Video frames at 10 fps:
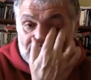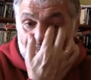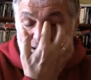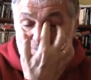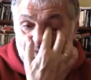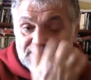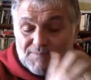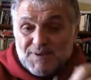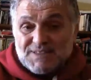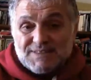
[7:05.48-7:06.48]

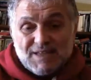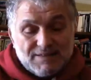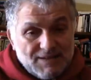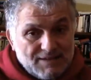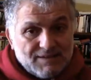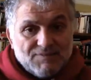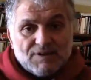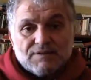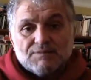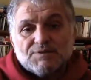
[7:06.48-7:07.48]
sempati besleyenler de
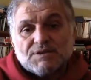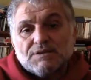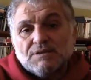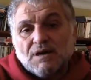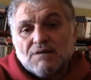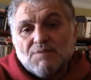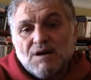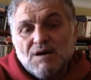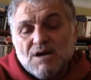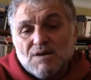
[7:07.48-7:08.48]
var tabii ki
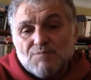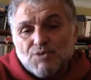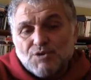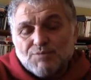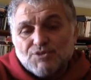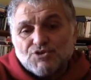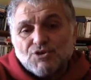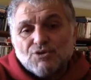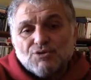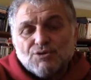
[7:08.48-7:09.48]
ama büyük bir
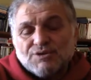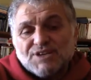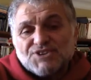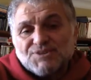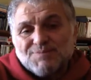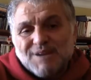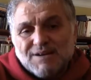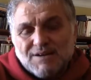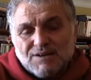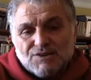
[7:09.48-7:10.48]
çoğunluk rejimle
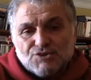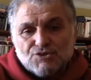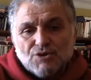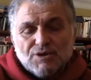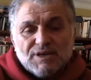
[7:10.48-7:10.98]
alakası yok.